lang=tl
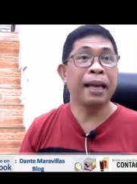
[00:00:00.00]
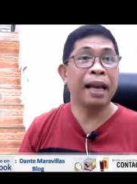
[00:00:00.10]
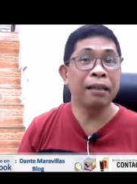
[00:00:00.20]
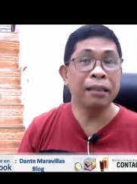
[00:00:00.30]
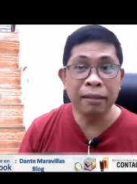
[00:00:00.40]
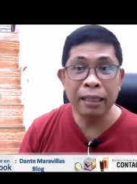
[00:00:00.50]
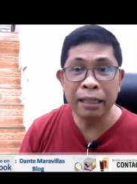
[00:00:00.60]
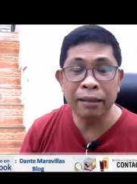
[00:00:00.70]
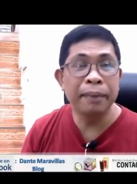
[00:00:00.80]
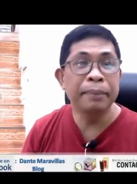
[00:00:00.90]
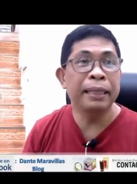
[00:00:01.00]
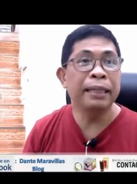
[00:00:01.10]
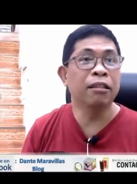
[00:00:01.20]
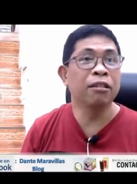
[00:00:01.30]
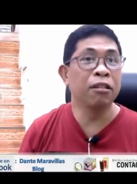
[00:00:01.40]
Kaya gusto ninyo
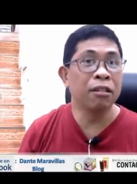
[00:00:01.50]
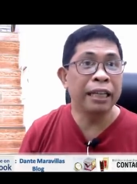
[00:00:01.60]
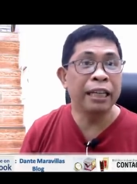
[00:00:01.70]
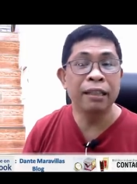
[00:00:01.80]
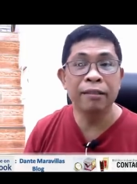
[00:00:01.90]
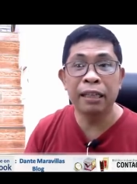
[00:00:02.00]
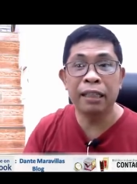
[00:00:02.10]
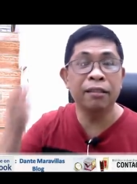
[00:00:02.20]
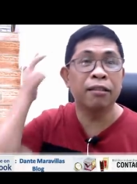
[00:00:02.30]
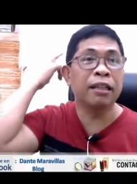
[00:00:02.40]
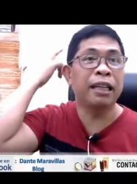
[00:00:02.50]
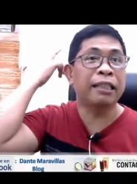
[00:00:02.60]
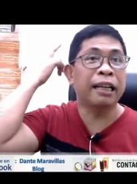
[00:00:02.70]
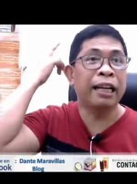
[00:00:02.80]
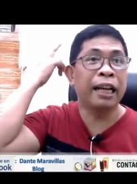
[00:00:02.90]
kaming kontrolin with your
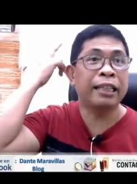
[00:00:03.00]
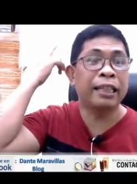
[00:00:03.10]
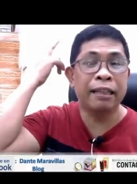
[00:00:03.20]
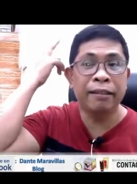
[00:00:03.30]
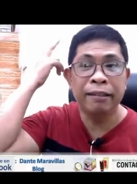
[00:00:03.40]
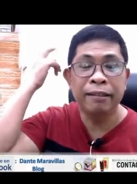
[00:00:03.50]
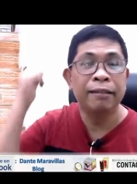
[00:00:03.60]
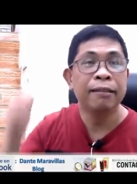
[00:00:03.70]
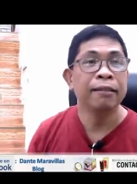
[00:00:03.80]
internet, ano?